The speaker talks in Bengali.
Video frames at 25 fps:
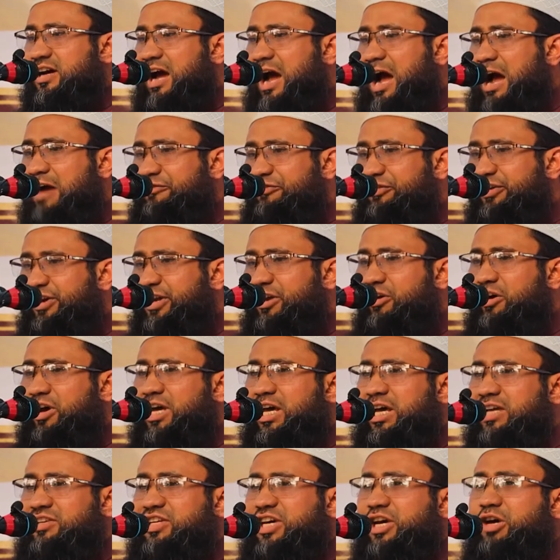কাফির
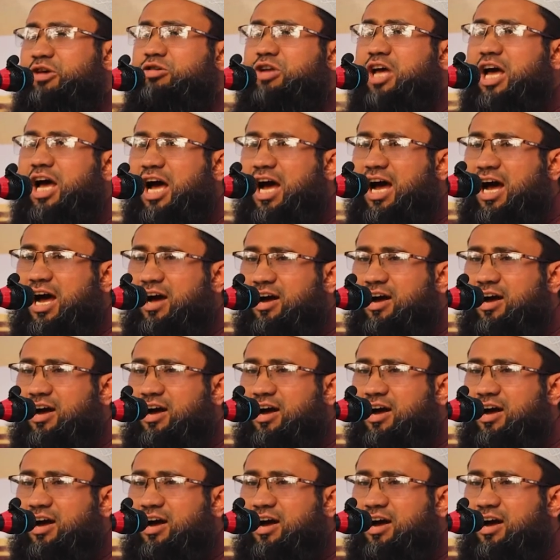হয়ে যেও না